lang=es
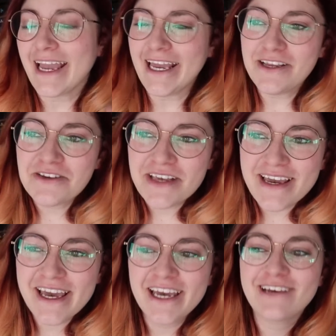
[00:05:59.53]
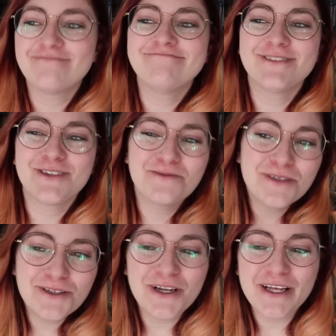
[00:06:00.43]
y yo dije, estoy
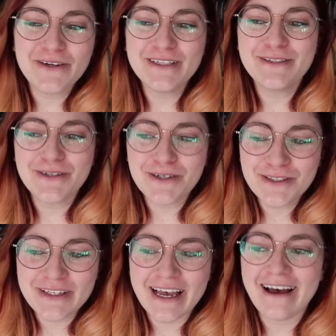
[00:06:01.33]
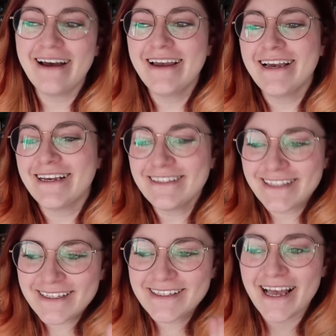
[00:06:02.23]
obsesionada con Escocia.
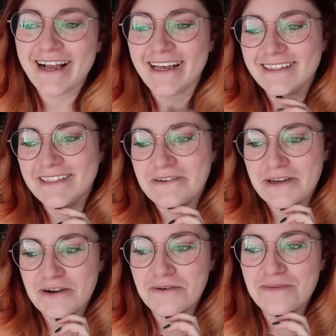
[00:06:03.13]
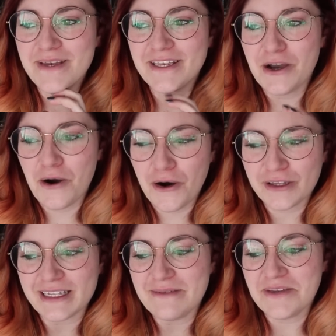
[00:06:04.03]
Esta saga se ve como medio
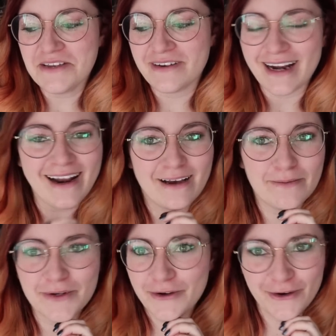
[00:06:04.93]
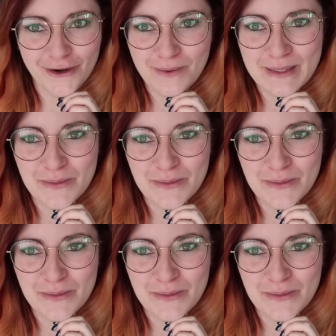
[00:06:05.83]
hot y medio rara, pero no me